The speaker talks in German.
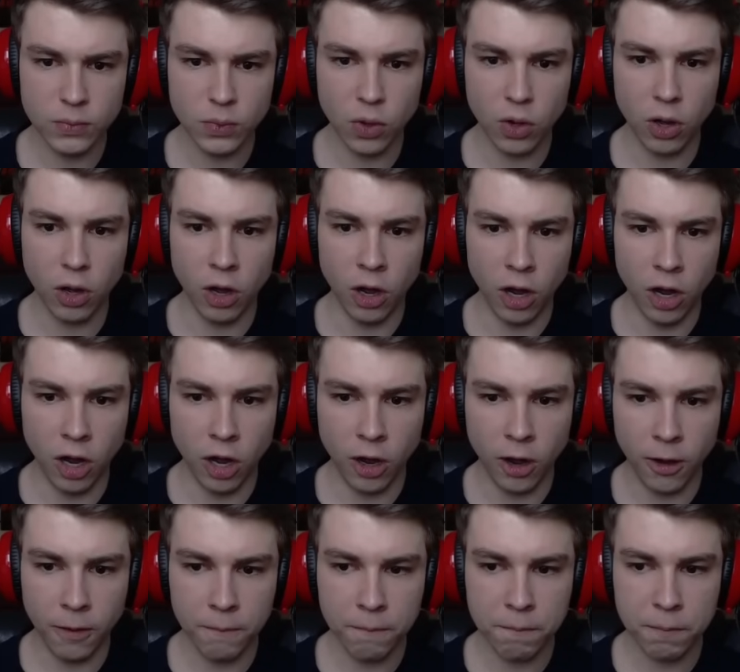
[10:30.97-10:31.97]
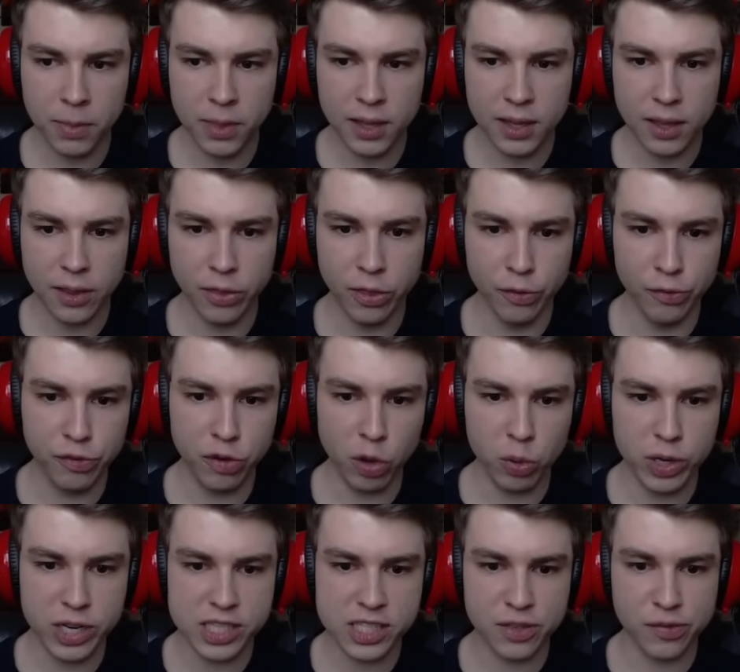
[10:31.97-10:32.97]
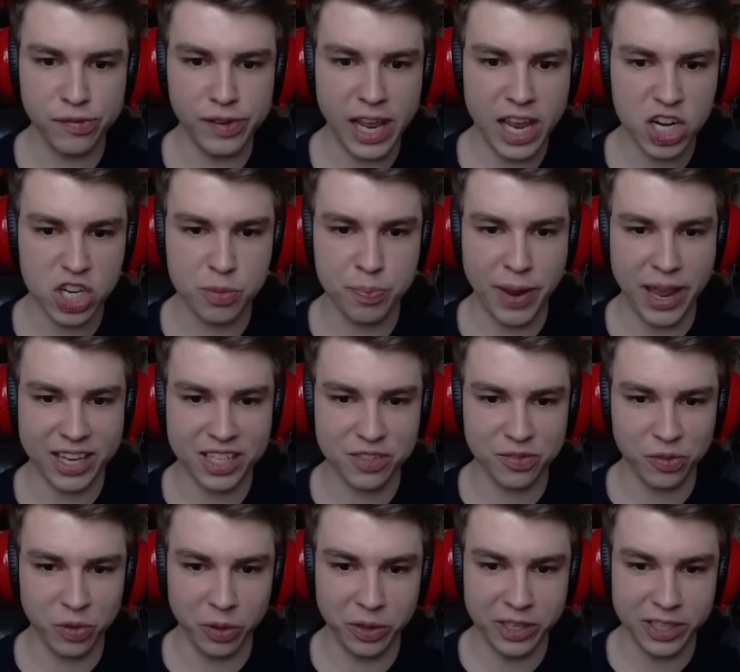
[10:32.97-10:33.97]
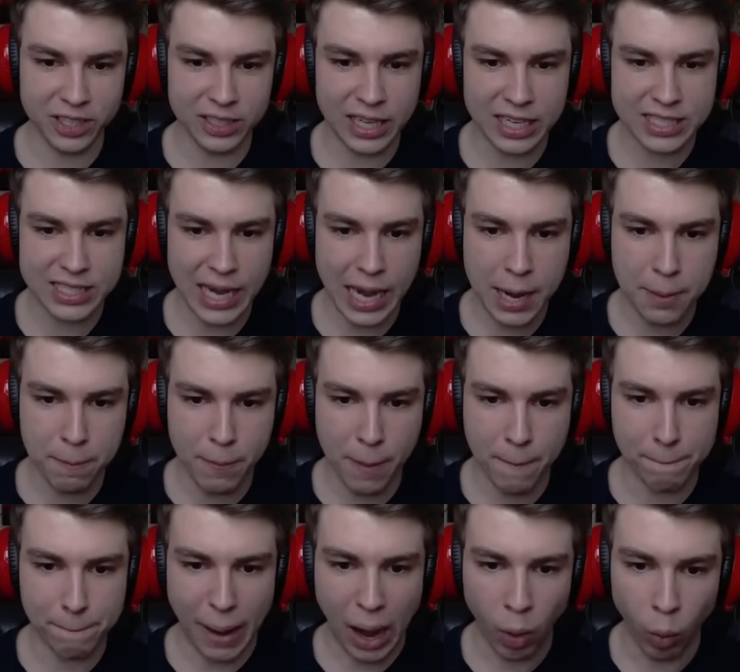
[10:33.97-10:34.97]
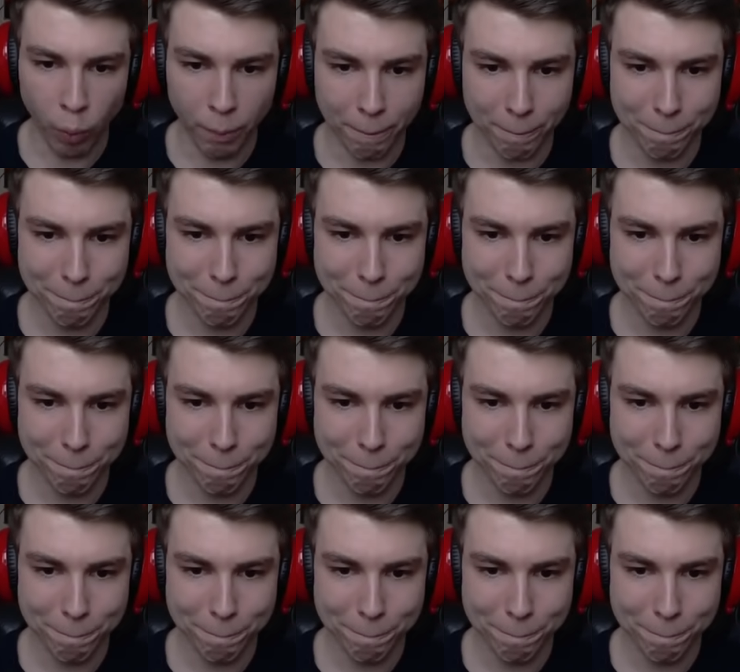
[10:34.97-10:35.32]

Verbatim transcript: Oh. The Forest Flashbacks, Freunde. Das Leben im Baum.